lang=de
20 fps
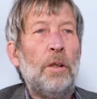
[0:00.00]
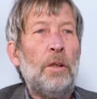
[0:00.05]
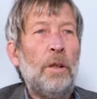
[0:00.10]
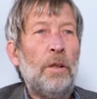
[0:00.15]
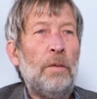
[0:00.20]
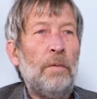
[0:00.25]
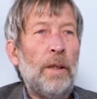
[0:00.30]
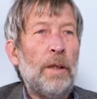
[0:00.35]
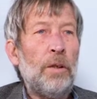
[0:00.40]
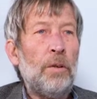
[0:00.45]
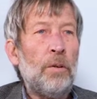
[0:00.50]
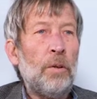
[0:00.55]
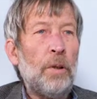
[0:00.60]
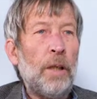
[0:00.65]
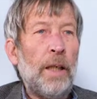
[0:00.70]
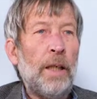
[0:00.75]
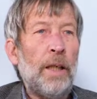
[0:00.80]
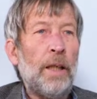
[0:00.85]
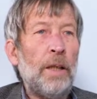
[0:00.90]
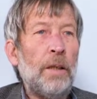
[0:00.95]

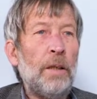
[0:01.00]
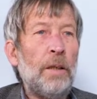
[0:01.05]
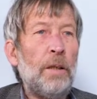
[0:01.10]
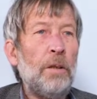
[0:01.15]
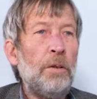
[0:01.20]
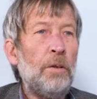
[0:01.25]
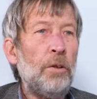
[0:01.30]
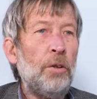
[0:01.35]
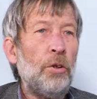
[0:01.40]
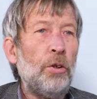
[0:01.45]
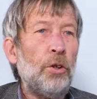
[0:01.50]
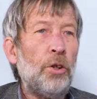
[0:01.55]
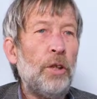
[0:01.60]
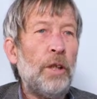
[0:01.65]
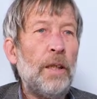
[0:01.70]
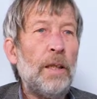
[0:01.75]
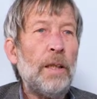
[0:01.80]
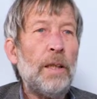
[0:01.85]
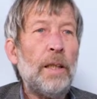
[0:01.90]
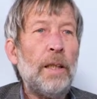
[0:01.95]
eventuell
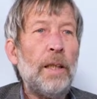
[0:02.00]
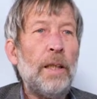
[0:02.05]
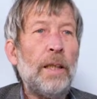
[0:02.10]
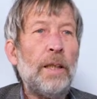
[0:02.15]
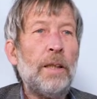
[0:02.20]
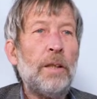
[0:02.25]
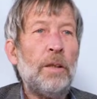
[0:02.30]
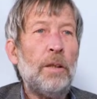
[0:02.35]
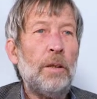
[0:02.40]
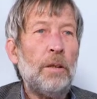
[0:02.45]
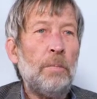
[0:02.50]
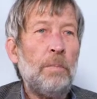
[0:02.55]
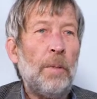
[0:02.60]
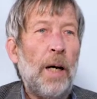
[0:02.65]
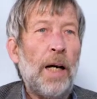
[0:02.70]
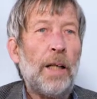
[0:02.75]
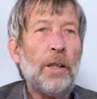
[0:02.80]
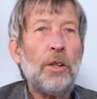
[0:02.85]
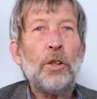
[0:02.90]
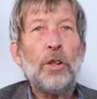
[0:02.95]
stillgelegte
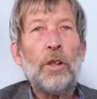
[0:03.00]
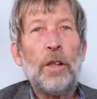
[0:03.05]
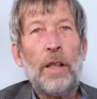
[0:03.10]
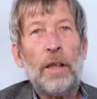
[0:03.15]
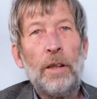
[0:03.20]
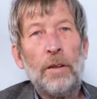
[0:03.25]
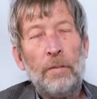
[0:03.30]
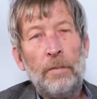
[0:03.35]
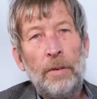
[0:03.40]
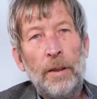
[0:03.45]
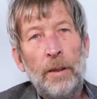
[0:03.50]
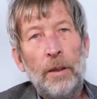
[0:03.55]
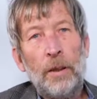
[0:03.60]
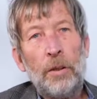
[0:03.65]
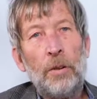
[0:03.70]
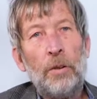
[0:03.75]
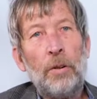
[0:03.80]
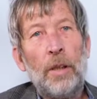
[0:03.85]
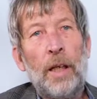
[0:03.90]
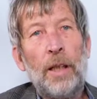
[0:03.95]
Bahnstrecken wieder
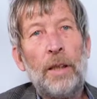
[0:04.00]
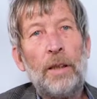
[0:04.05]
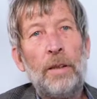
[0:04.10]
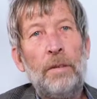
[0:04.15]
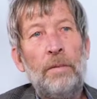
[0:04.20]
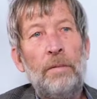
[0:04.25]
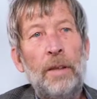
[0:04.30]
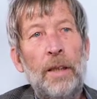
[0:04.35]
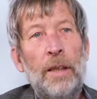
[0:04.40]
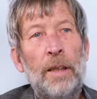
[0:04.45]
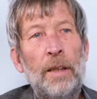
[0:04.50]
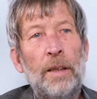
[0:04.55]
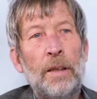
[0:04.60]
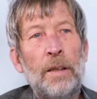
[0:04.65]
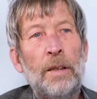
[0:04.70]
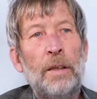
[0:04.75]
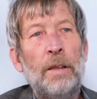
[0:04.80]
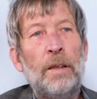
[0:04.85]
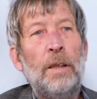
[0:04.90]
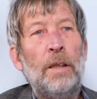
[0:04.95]
zu
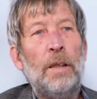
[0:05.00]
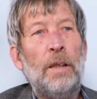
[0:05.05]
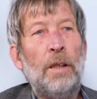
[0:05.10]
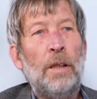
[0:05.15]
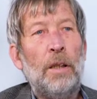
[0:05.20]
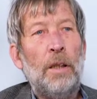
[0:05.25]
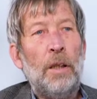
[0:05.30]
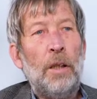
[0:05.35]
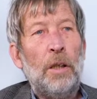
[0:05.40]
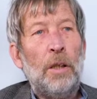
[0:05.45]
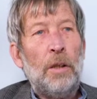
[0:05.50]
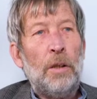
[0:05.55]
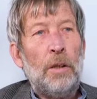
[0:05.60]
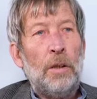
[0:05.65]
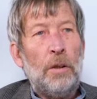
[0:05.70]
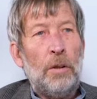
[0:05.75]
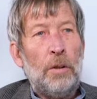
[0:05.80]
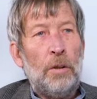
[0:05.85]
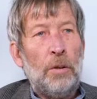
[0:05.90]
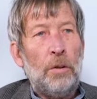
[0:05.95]
aktivieren
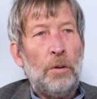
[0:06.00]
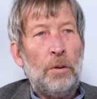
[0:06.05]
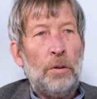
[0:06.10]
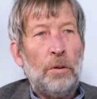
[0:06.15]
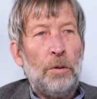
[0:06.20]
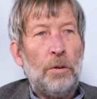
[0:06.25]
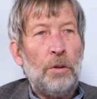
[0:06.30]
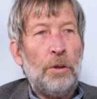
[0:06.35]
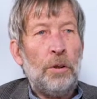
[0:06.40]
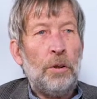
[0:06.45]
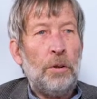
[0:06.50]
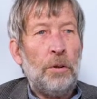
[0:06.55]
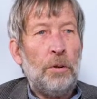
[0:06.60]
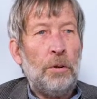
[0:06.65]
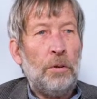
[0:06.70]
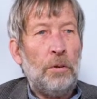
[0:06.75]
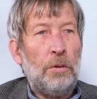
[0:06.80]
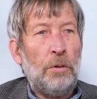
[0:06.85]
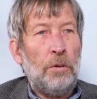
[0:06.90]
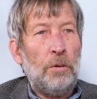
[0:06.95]
und
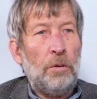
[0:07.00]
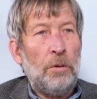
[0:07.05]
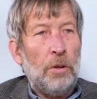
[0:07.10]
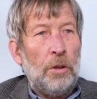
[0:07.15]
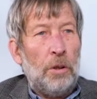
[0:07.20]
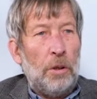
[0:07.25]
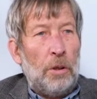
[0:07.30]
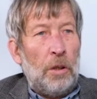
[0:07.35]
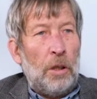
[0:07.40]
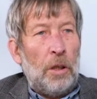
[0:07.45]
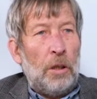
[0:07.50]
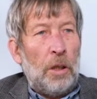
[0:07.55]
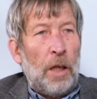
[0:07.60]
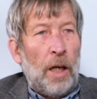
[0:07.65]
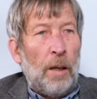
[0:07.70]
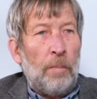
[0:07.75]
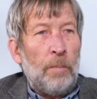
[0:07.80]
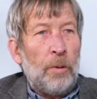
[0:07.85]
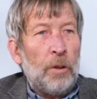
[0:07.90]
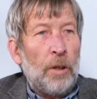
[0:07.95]

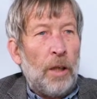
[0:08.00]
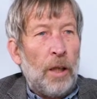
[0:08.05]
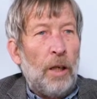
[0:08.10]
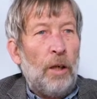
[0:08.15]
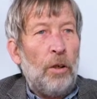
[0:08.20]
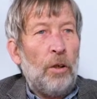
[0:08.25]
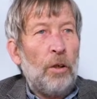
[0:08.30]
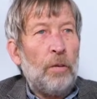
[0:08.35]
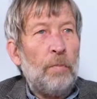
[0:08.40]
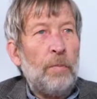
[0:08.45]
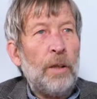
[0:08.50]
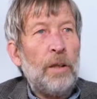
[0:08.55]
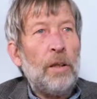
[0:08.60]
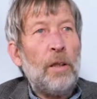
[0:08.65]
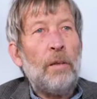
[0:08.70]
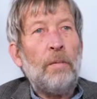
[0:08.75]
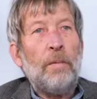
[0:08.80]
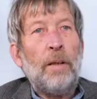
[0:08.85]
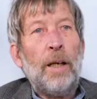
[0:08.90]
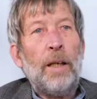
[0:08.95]
habe da auch
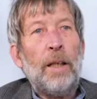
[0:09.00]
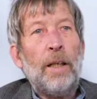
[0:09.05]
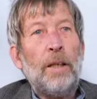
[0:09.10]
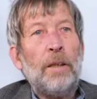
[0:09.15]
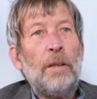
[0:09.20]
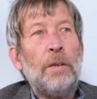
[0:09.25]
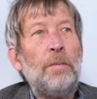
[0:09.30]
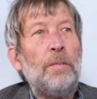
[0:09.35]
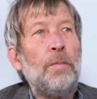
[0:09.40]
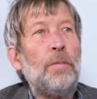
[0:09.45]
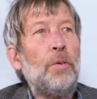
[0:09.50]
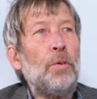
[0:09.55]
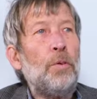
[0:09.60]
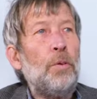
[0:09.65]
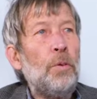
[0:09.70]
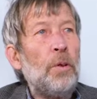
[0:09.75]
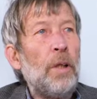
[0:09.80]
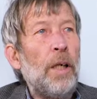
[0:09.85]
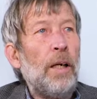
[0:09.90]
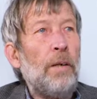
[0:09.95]
mittlerweile
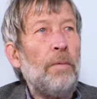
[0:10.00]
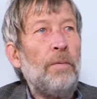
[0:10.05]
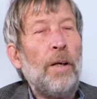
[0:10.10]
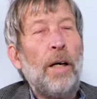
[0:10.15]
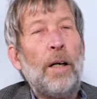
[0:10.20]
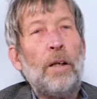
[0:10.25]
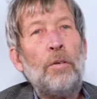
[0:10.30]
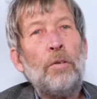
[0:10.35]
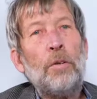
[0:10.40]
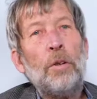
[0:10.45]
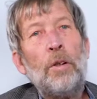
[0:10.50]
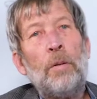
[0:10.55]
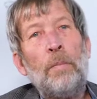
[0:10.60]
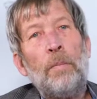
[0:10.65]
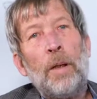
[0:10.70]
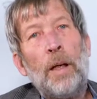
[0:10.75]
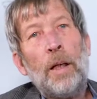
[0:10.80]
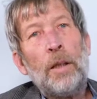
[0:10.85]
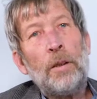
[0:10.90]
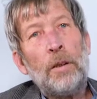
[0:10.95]
gute Erfahrungen
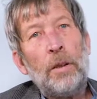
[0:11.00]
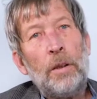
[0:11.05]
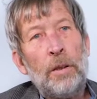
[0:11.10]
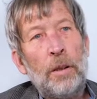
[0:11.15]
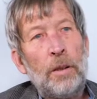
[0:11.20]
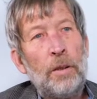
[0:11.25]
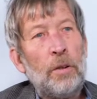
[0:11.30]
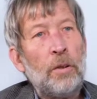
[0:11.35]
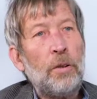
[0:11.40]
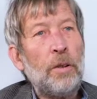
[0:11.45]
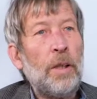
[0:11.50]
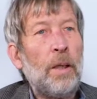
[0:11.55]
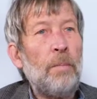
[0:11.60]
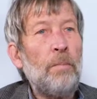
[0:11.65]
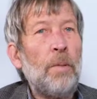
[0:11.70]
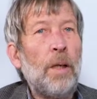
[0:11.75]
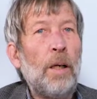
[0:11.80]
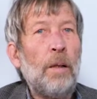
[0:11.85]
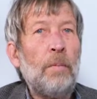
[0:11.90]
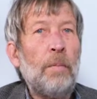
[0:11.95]
gemacht in der
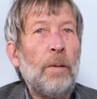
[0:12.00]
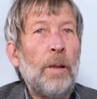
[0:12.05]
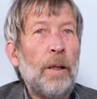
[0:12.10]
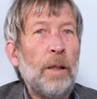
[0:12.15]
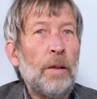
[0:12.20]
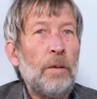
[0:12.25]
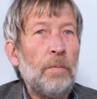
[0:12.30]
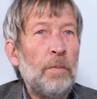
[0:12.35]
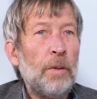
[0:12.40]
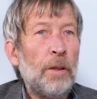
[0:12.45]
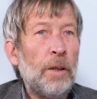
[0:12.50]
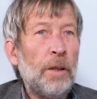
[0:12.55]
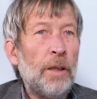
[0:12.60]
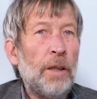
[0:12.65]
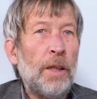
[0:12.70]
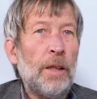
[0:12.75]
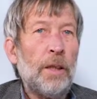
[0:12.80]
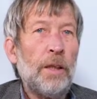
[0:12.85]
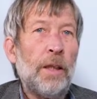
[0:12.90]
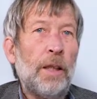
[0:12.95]
Zusammenarbeit mit den
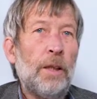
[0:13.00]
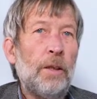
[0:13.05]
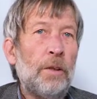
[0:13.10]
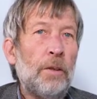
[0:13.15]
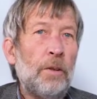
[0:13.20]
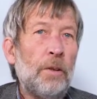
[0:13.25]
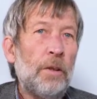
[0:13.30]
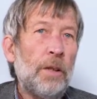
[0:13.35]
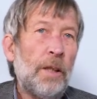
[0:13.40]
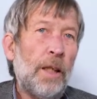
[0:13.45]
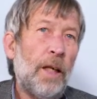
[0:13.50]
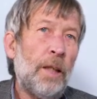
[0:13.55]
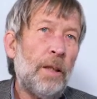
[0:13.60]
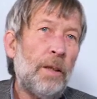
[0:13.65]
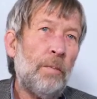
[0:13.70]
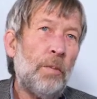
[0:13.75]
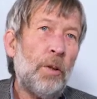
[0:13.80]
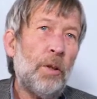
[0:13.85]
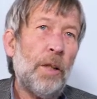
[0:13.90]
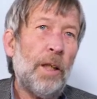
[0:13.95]
Kirchener
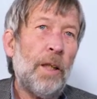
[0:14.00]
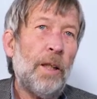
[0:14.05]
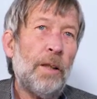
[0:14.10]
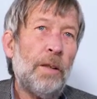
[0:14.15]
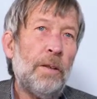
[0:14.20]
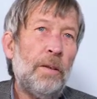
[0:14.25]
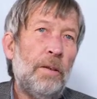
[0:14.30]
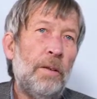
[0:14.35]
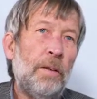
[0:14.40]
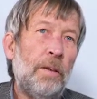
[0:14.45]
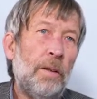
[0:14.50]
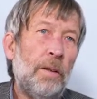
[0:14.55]
Sozialdemokraten.